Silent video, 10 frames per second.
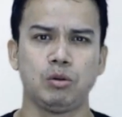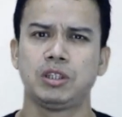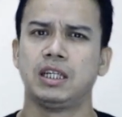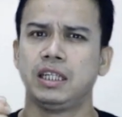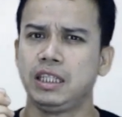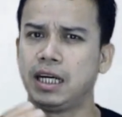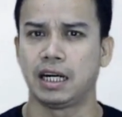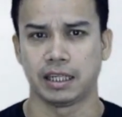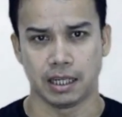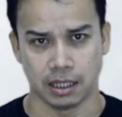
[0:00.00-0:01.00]
खुद
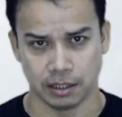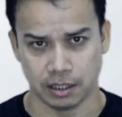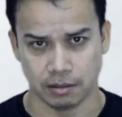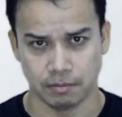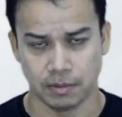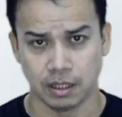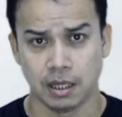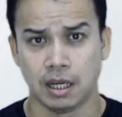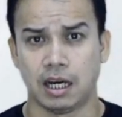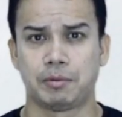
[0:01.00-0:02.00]
यहां के नागरिक हैं
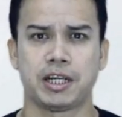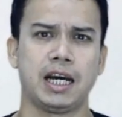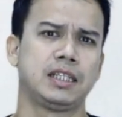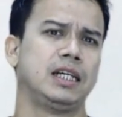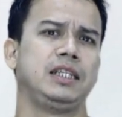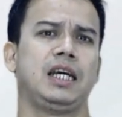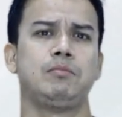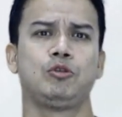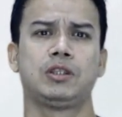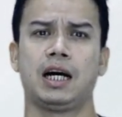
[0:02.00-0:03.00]
अब शायद ये
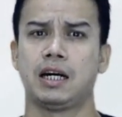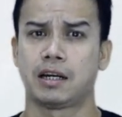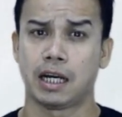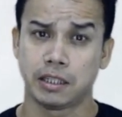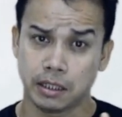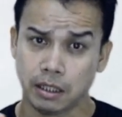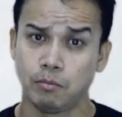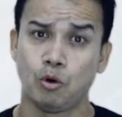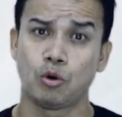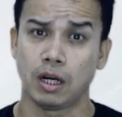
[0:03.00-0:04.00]
मुद्दा राजनीतिक
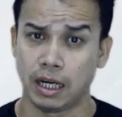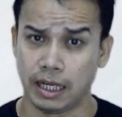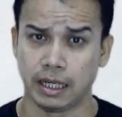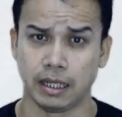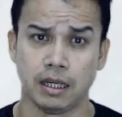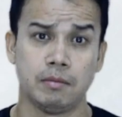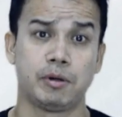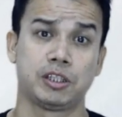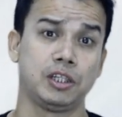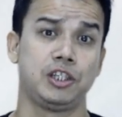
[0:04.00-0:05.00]
मोर ले लें
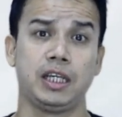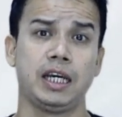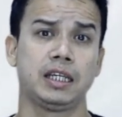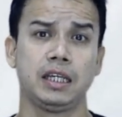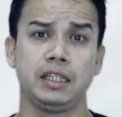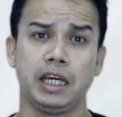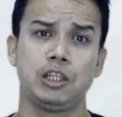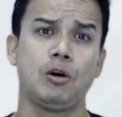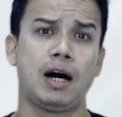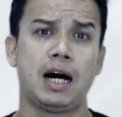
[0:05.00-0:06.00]
पर सच ये है कि ये
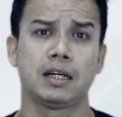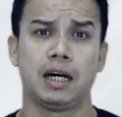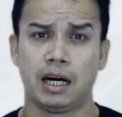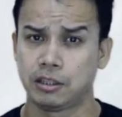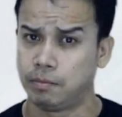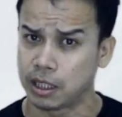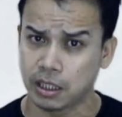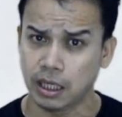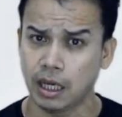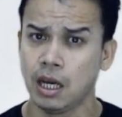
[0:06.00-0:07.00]
जो आग आज
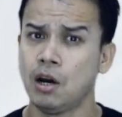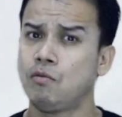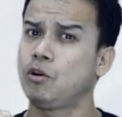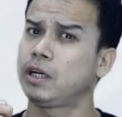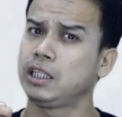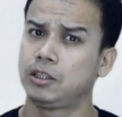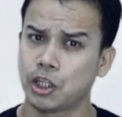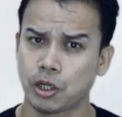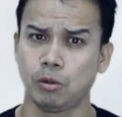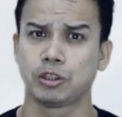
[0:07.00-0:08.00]
भड़की है वो कई
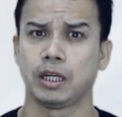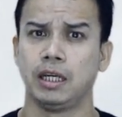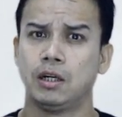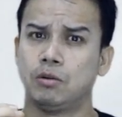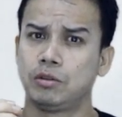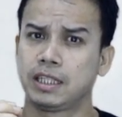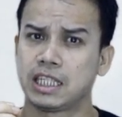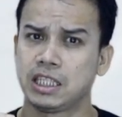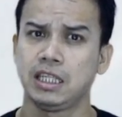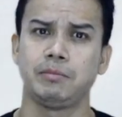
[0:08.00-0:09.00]
दशकों से उनके
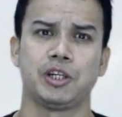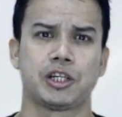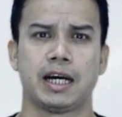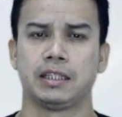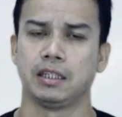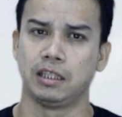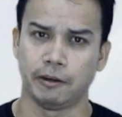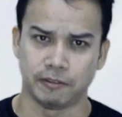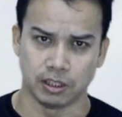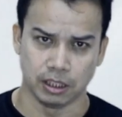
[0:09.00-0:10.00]
सीने में शायद
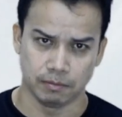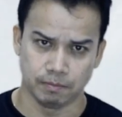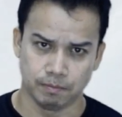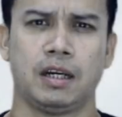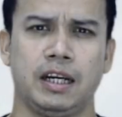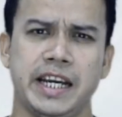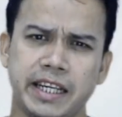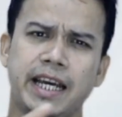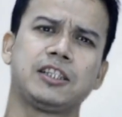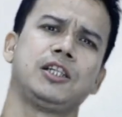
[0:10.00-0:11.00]
दफन थी
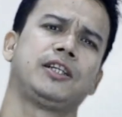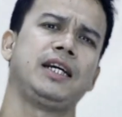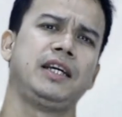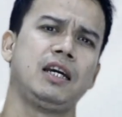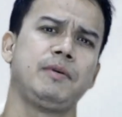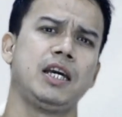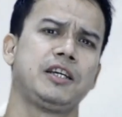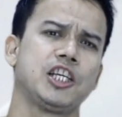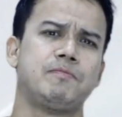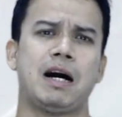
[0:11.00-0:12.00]
लेकिन एक सच्चाई ये भी है
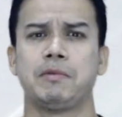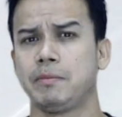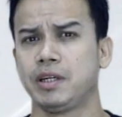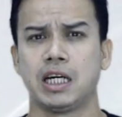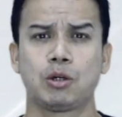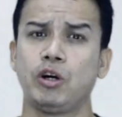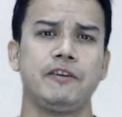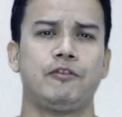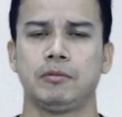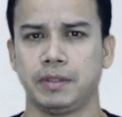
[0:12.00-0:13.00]
कि इस मामले में हर कोई
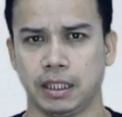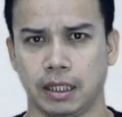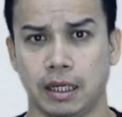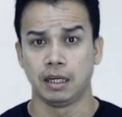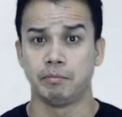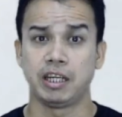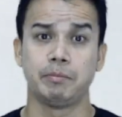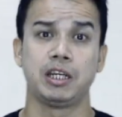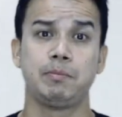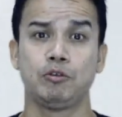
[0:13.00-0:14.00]
इन्वॉल्व नहीं है मैंने
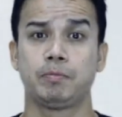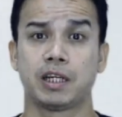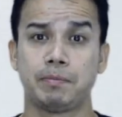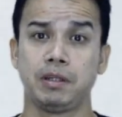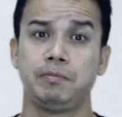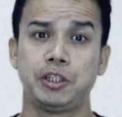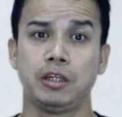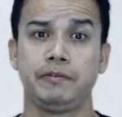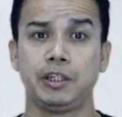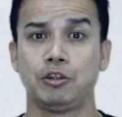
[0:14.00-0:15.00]
मणिपुर पर अपनी
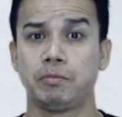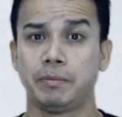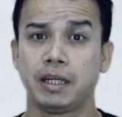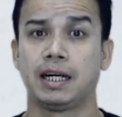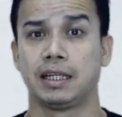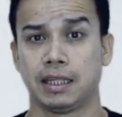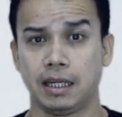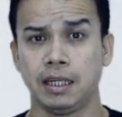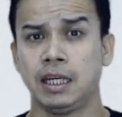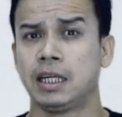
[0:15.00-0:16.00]
पिछली वीडियो में भी कहा था
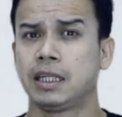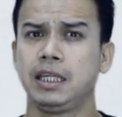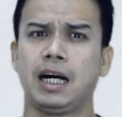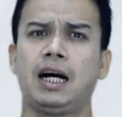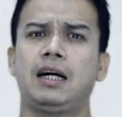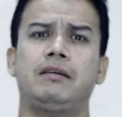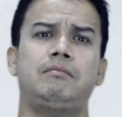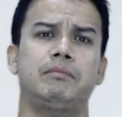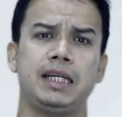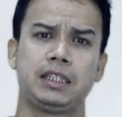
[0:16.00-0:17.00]
कि यहाँ
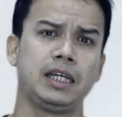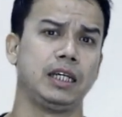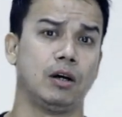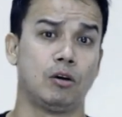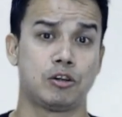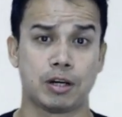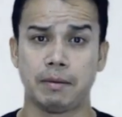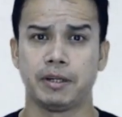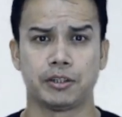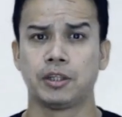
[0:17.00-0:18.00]
मैथे और
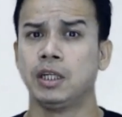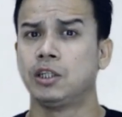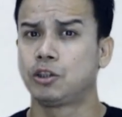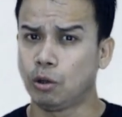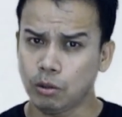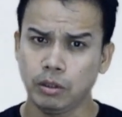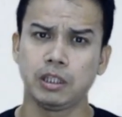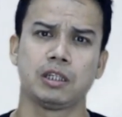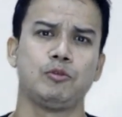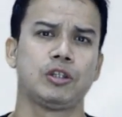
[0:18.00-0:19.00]
ट्राइबल्स दोनों ही
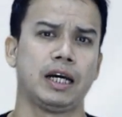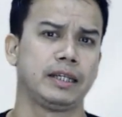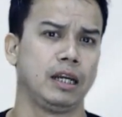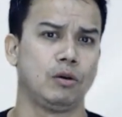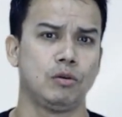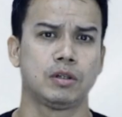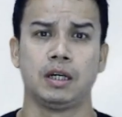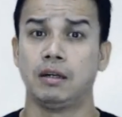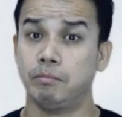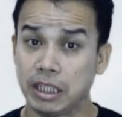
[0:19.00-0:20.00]
समुदाय के लोग
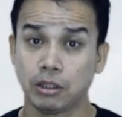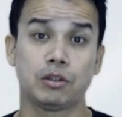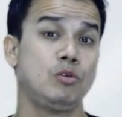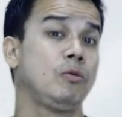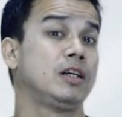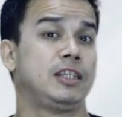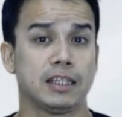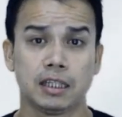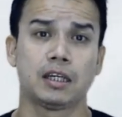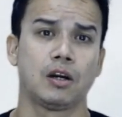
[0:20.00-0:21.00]
मैं तो कहूँगा
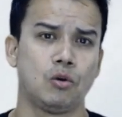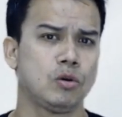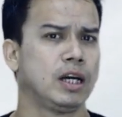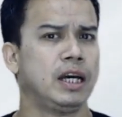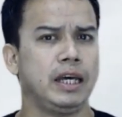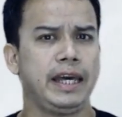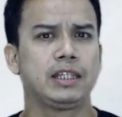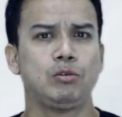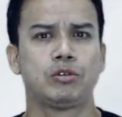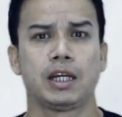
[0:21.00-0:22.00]
ज़्यादातर लोग
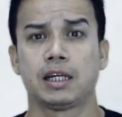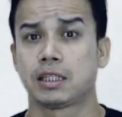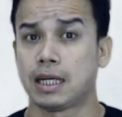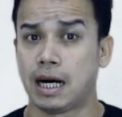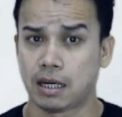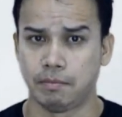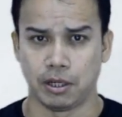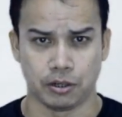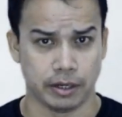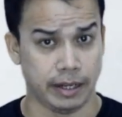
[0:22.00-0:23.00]
एक दूसरे का सहारा
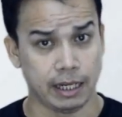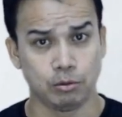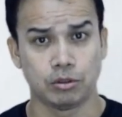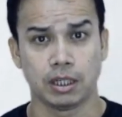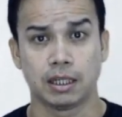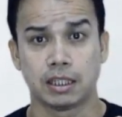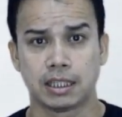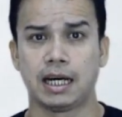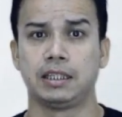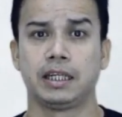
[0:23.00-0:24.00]
बन रहे हैं एक दूसरे का
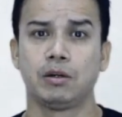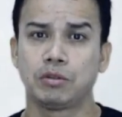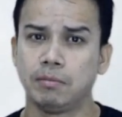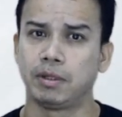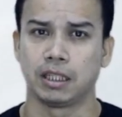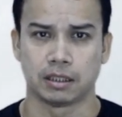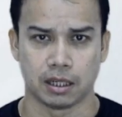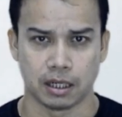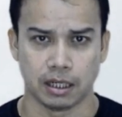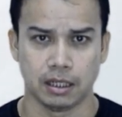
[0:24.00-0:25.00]
साथ दे रहे हैं उनकी मदद कर
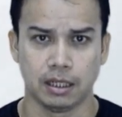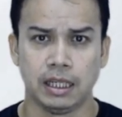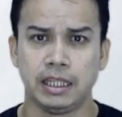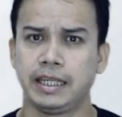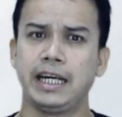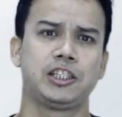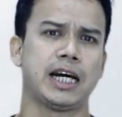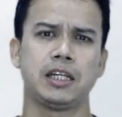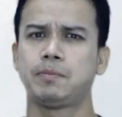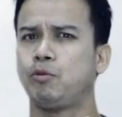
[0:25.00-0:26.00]
रहे हैं यहाँ
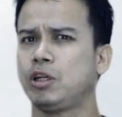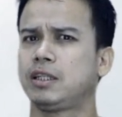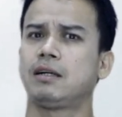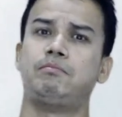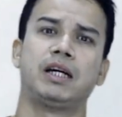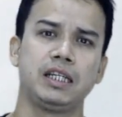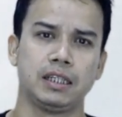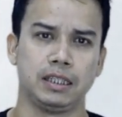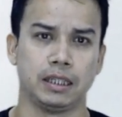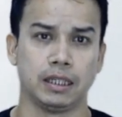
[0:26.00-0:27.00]
इंसानियत पूरी तरह मरी
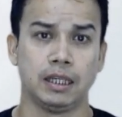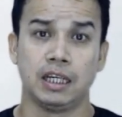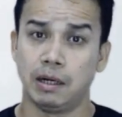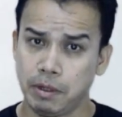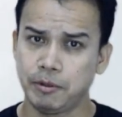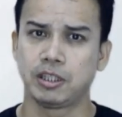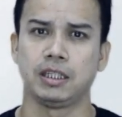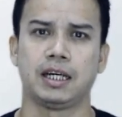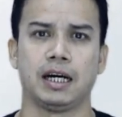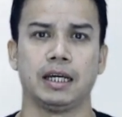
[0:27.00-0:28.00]
नहीं है अभी भी
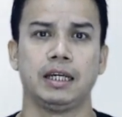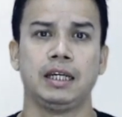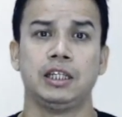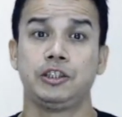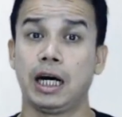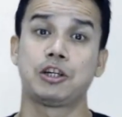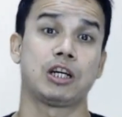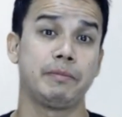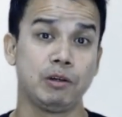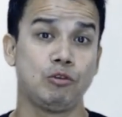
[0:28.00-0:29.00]
जिंदा है जहां
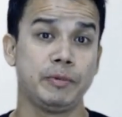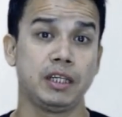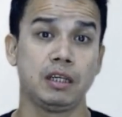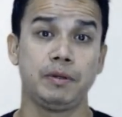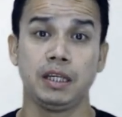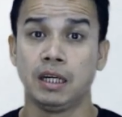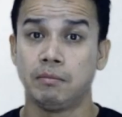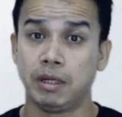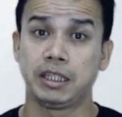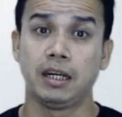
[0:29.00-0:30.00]
ट्राइबल वुमेन ने भी
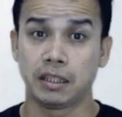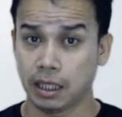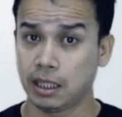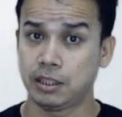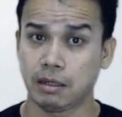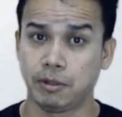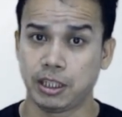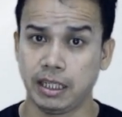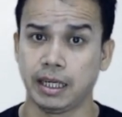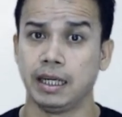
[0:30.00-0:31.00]
मैथे लड़की की जान
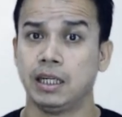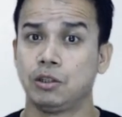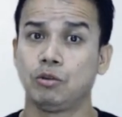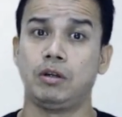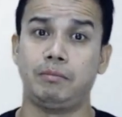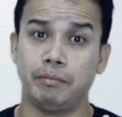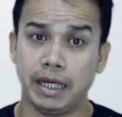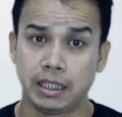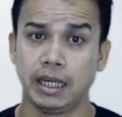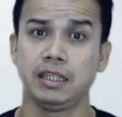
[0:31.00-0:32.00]
बचाई है तो
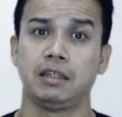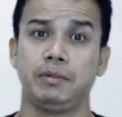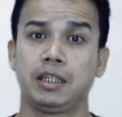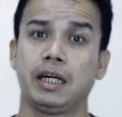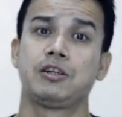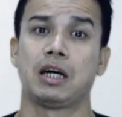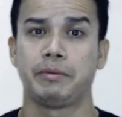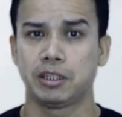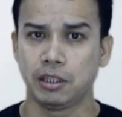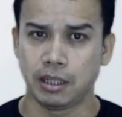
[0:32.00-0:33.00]
मैथे ने भी कई
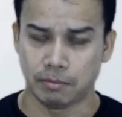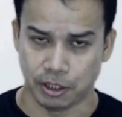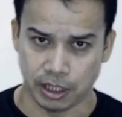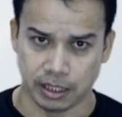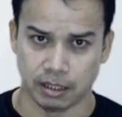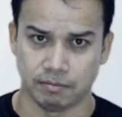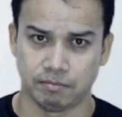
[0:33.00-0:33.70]
ट्राइबल्स की जान बचाई है